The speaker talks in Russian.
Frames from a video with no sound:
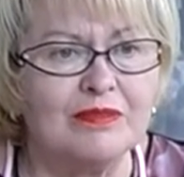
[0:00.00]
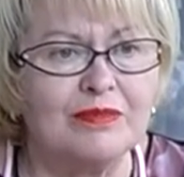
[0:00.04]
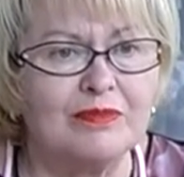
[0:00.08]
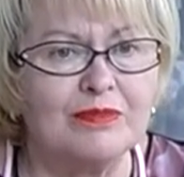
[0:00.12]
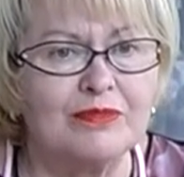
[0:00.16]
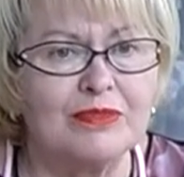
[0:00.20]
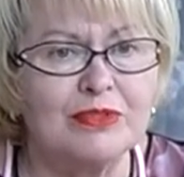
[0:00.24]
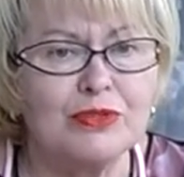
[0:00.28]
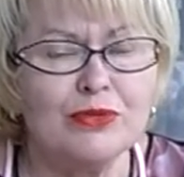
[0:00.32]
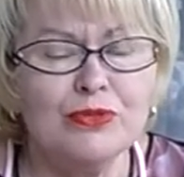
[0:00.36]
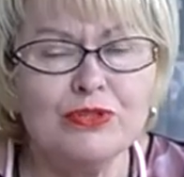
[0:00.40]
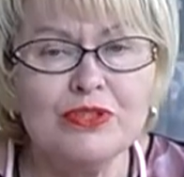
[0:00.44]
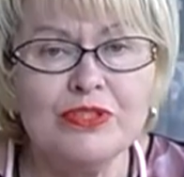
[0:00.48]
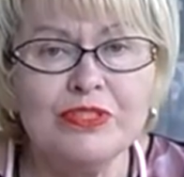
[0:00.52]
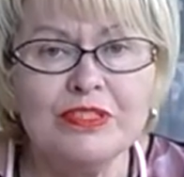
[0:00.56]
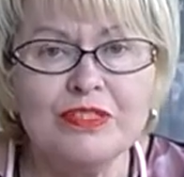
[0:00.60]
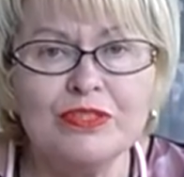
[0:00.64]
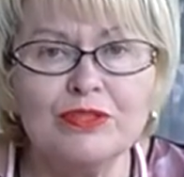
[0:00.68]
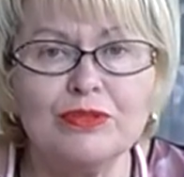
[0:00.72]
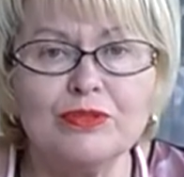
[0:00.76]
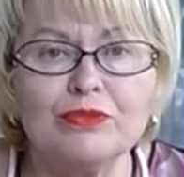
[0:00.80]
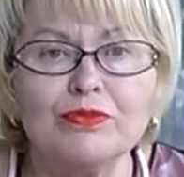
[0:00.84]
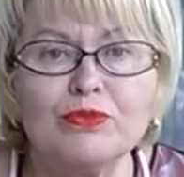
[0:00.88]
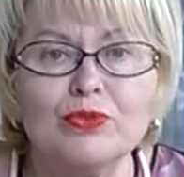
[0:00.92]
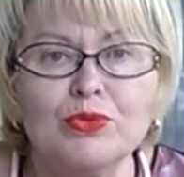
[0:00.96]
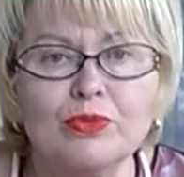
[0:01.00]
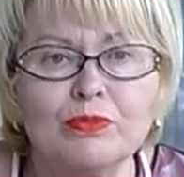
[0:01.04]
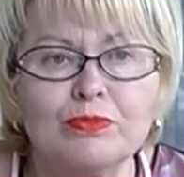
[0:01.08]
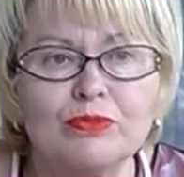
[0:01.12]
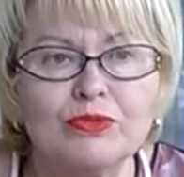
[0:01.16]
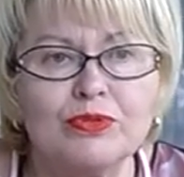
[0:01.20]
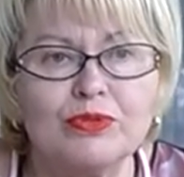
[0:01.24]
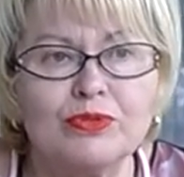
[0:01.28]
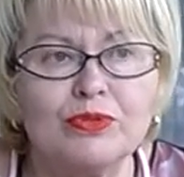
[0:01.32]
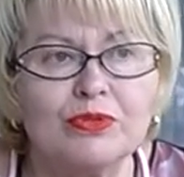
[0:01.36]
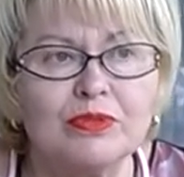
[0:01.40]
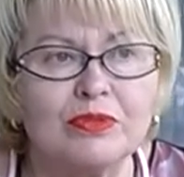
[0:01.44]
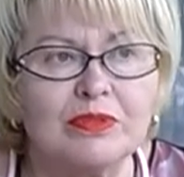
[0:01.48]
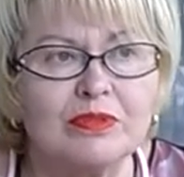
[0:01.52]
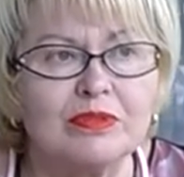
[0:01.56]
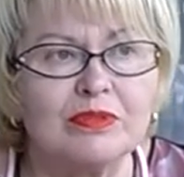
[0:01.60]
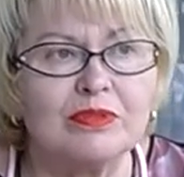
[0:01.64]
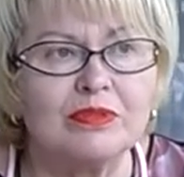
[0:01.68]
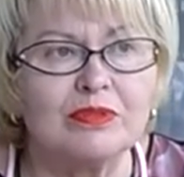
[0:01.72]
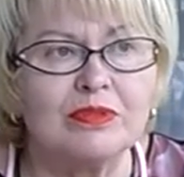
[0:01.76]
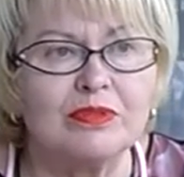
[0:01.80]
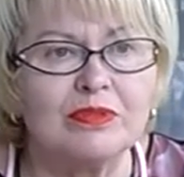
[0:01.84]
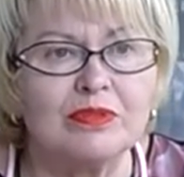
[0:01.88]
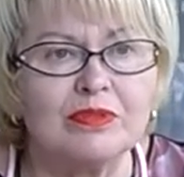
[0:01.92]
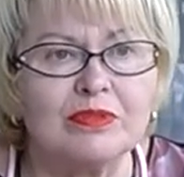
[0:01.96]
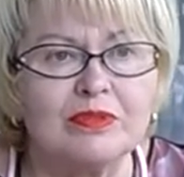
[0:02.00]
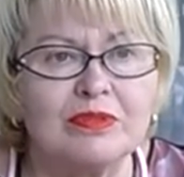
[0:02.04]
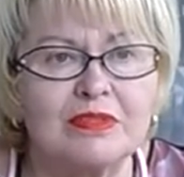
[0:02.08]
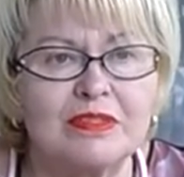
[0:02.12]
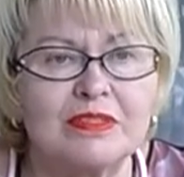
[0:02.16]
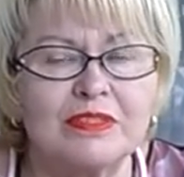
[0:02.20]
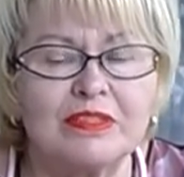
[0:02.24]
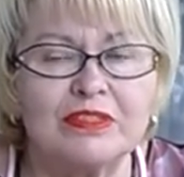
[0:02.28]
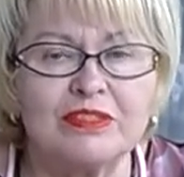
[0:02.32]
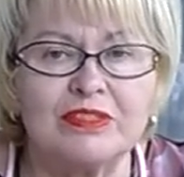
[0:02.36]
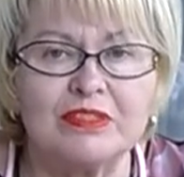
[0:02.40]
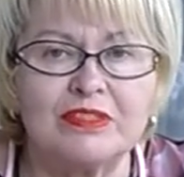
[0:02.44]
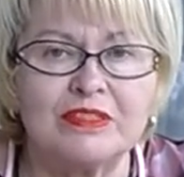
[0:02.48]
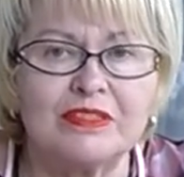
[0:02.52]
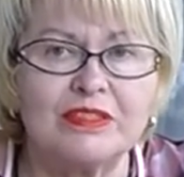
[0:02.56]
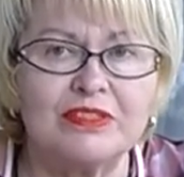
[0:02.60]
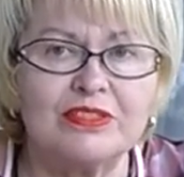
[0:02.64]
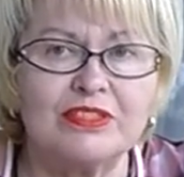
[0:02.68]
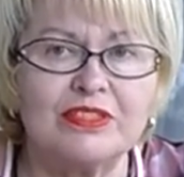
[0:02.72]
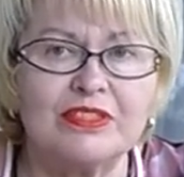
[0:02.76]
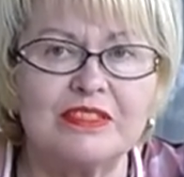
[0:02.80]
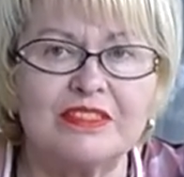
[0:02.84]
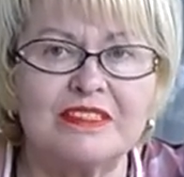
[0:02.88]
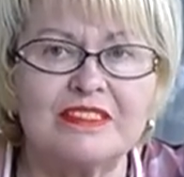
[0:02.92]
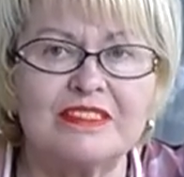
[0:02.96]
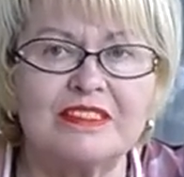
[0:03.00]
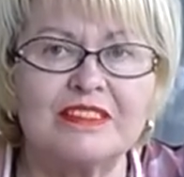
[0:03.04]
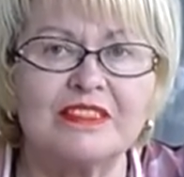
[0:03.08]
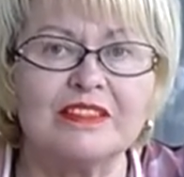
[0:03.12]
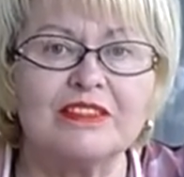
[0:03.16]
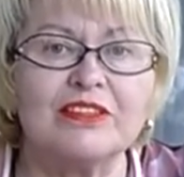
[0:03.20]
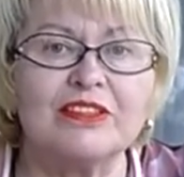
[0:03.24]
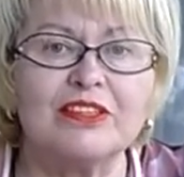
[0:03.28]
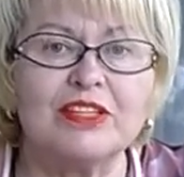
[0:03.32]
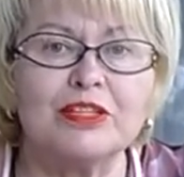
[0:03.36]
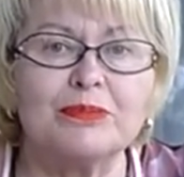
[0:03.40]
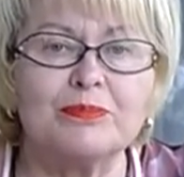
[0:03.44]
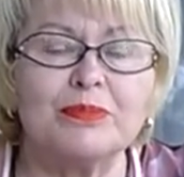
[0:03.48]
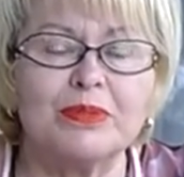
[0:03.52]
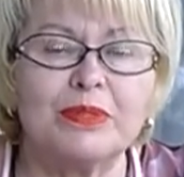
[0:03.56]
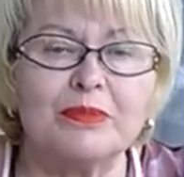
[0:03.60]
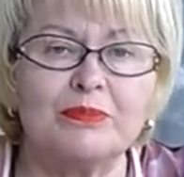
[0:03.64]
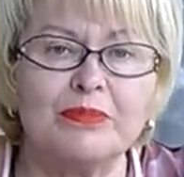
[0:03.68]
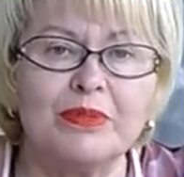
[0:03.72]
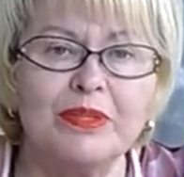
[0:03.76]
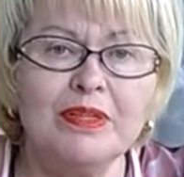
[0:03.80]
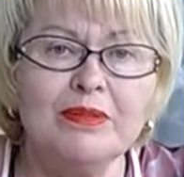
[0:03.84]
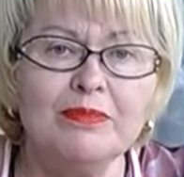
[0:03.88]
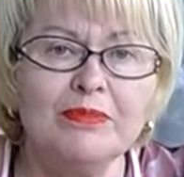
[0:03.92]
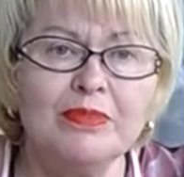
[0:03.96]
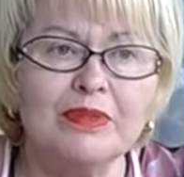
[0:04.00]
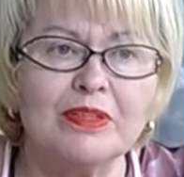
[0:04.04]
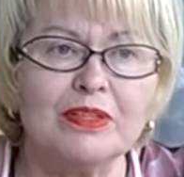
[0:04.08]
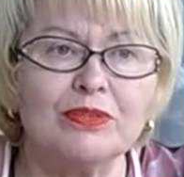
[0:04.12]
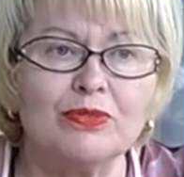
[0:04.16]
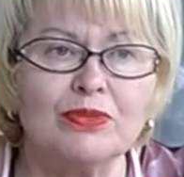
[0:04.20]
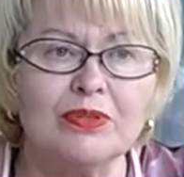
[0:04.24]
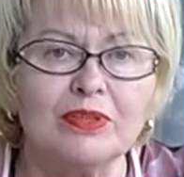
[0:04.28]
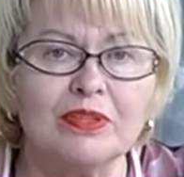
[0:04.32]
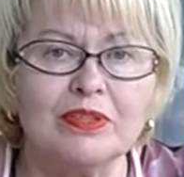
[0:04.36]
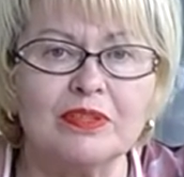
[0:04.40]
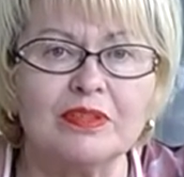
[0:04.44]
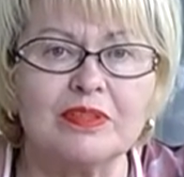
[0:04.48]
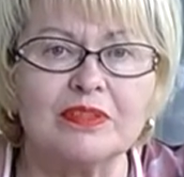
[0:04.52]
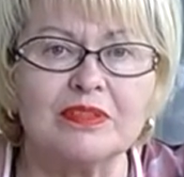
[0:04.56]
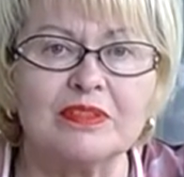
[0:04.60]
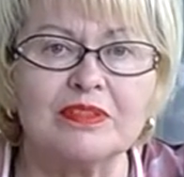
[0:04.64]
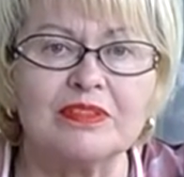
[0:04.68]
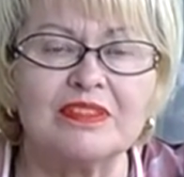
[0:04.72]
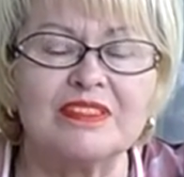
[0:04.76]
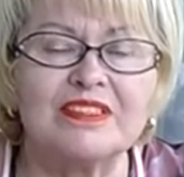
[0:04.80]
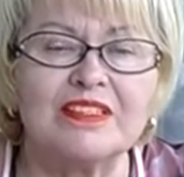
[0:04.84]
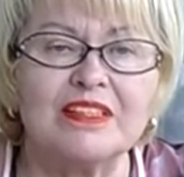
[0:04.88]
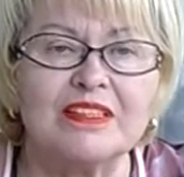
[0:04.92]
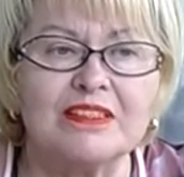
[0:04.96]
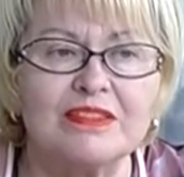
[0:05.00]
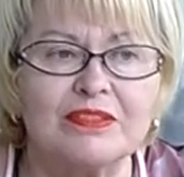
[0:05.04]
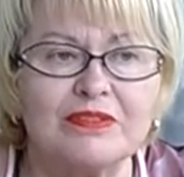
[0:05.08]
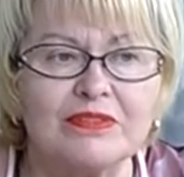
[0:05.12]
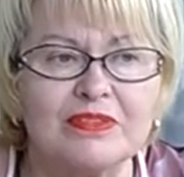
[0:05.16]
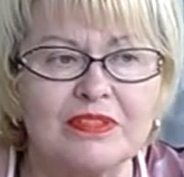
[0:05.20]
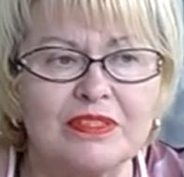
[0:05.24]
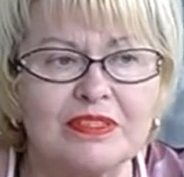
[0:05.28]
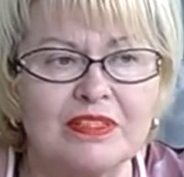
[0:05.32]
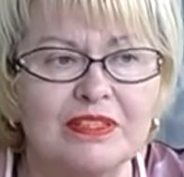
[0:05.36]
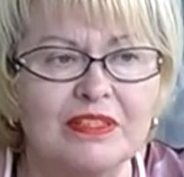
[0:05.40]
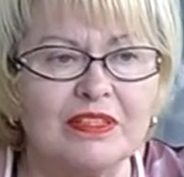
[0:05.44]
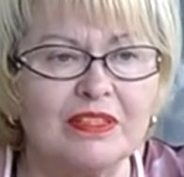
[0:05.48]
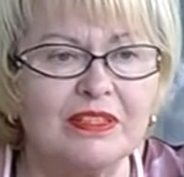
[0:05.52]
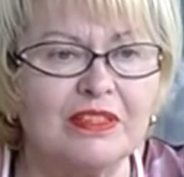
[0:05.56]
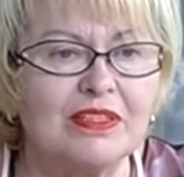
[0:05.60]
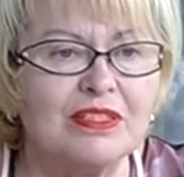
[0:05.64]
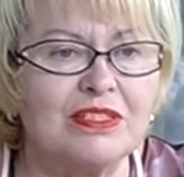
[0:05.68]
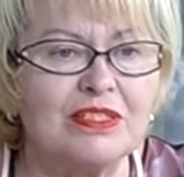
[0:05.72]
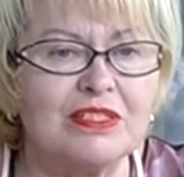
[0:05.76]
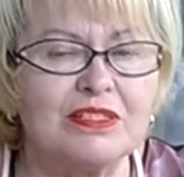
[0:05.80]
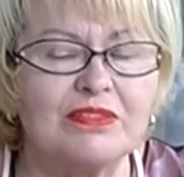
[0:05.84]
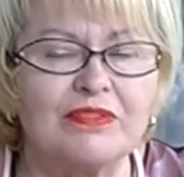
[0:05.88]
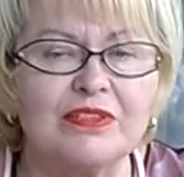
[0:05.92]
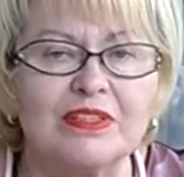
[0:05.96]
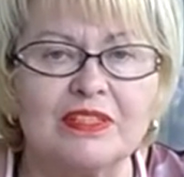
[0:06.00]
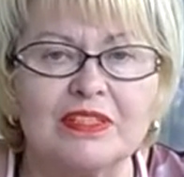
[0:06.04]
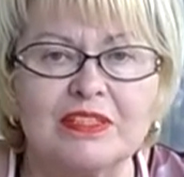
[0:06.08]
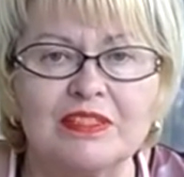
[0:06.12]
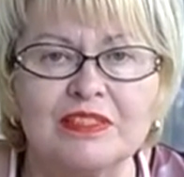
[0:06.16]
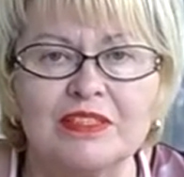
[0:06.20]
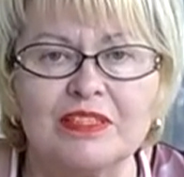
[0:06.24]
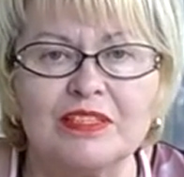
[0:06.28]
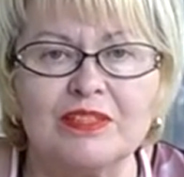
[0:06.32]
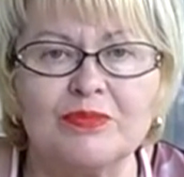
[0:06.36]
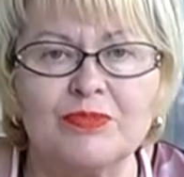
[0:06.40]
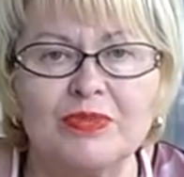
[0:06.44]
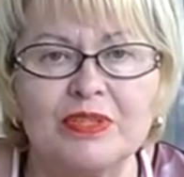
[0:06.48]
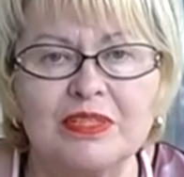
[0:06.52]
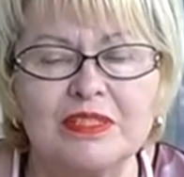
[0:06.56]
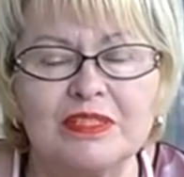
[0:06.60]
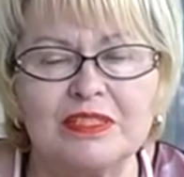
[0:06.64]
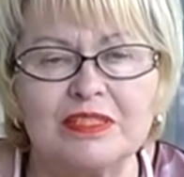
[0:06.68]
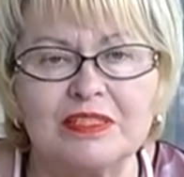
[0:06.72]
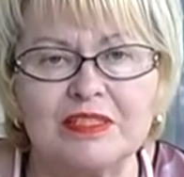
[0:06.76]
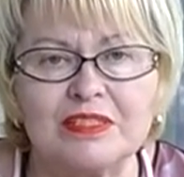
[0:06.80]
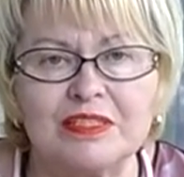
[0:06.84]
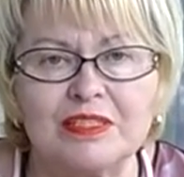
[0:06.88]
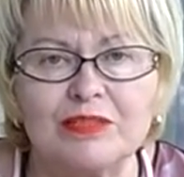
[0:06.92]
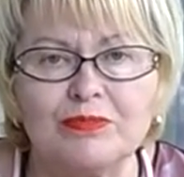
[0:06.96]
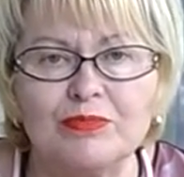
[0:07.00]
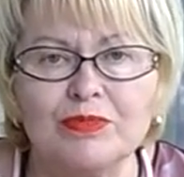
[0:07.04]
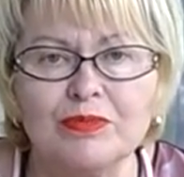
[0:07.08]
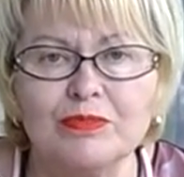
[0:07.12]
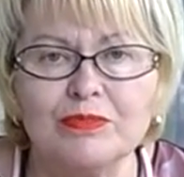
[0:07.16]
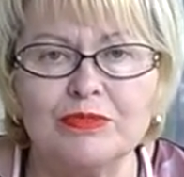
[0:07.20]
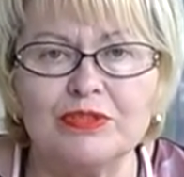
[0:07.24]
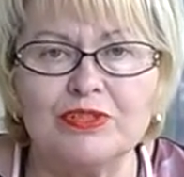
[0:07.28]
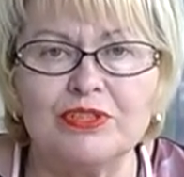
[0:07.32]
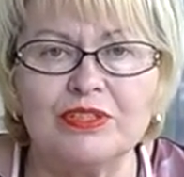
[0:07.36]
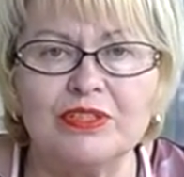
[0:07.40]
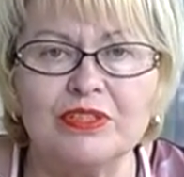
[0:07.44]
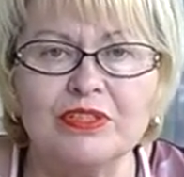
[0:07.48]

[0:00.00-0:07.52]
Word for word: Сложность ее в том, что э, сложилось целый ряд проблем, которые сказываются на качестве оказания медицинской помощи.